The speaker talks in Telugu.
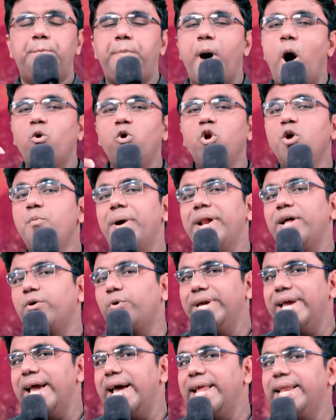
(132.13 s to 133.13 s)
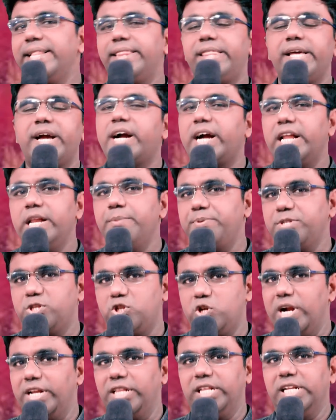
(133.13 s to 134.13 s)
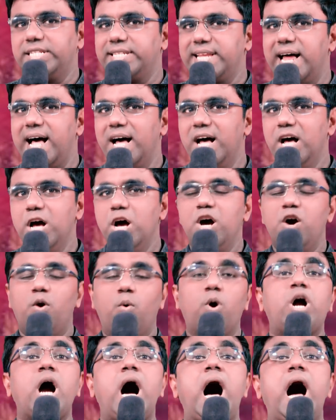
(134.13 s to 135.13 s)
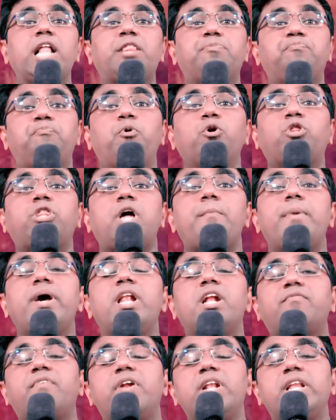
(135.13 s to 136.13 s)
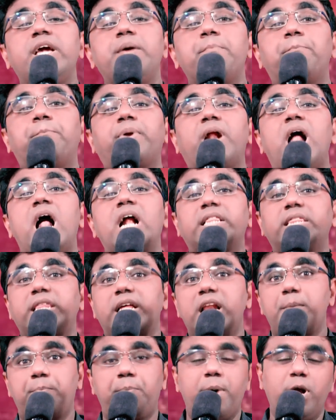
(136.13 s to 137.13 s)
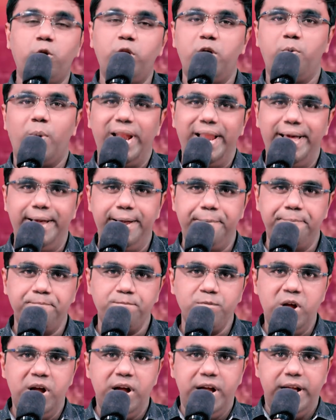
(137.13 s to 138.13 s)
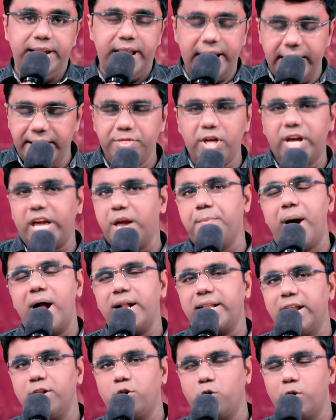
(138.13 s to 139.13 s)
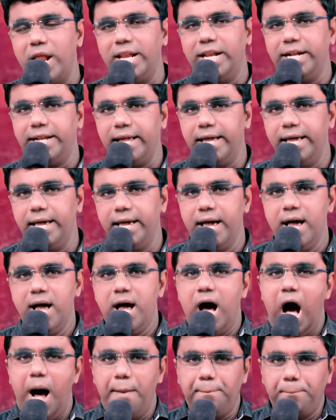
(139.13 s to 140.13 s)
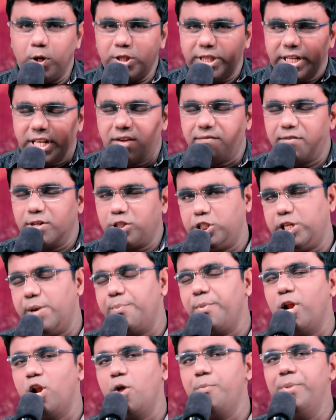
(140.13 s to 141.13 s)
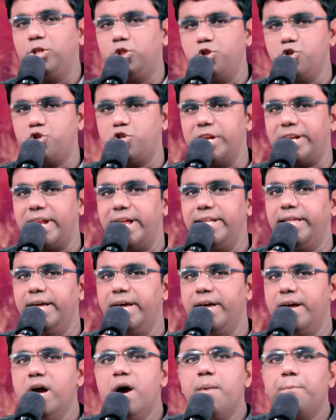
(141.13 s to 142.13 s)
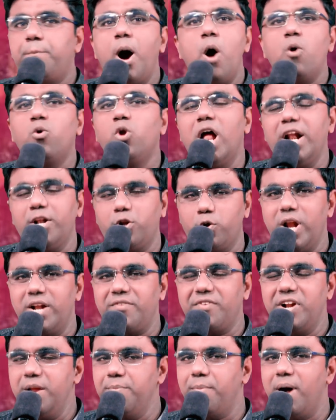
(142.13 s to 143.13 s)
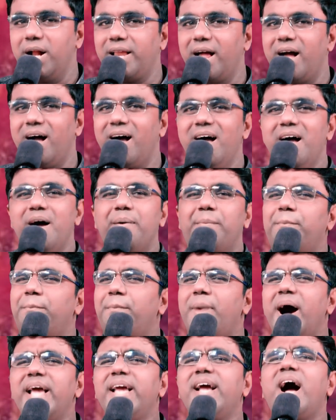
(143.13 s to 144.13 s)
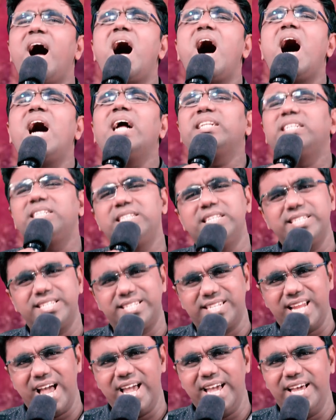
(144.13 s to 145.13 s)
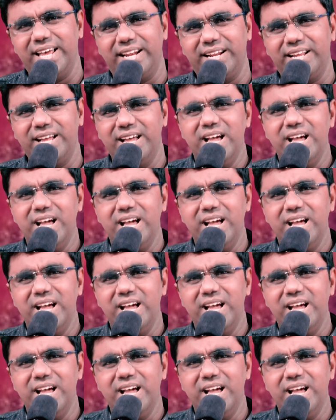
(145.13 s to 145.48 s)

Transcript: పౌలు మనకు ఏ రీతిగా కనిపిస్తున్నాడో తెలుసా ఒక అద్భుతమైనటువంటి ప్రార్థన పరుని వల్లే నేను ఎందుకు ఈ మాట అంటున్నానంటే ఆ మొదటి వచ్చంలో మీరు చూసినట్లయితే పౌలు అంటున్నటువంటి మాట మై హార్ట్ డిజైర్